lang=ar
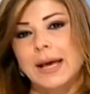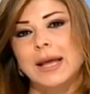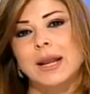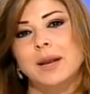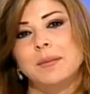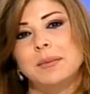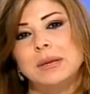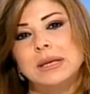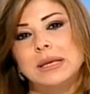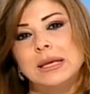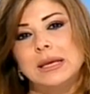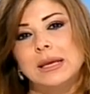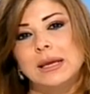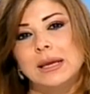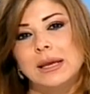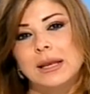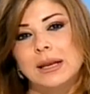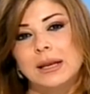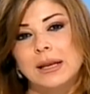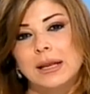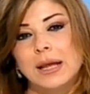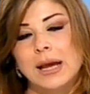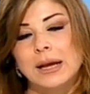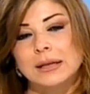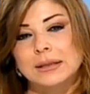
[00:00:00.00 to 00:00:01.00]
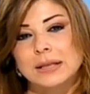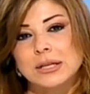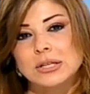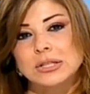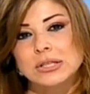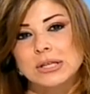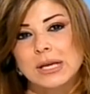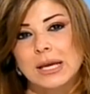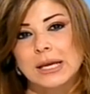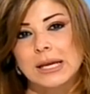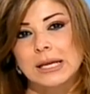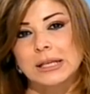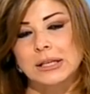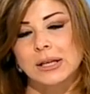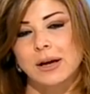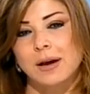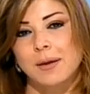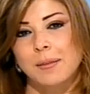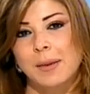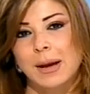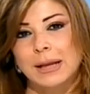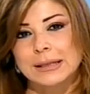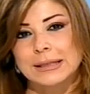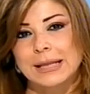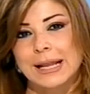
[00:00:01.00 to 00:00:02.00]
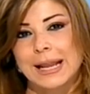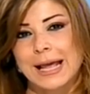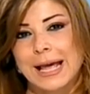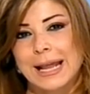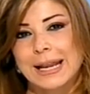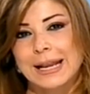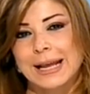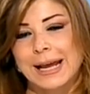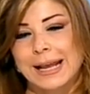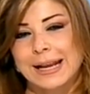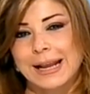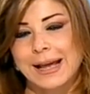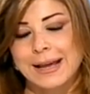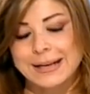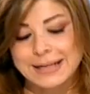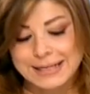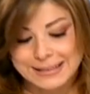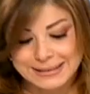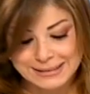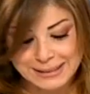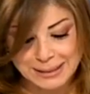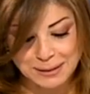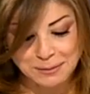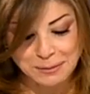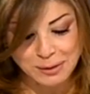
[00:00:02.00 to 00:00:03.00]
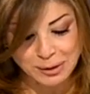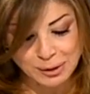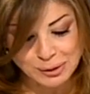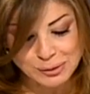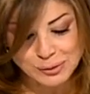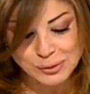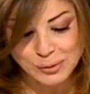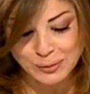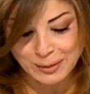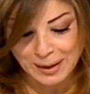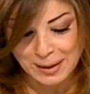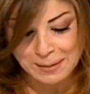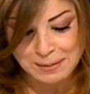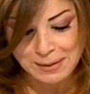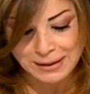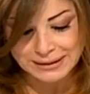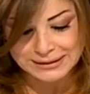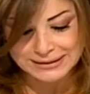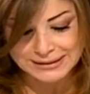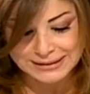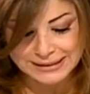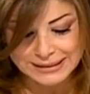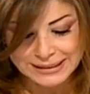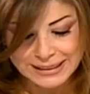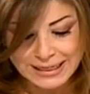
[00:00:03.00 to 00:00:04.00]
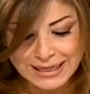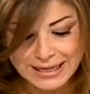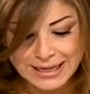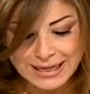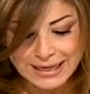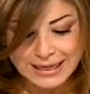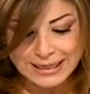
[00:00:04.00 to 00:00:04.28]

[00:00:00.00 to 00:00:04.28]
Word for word: العربيه اللي اكثر شيء هيئتها بعدها لهلا علقانه كثير براسه وبحبها كثير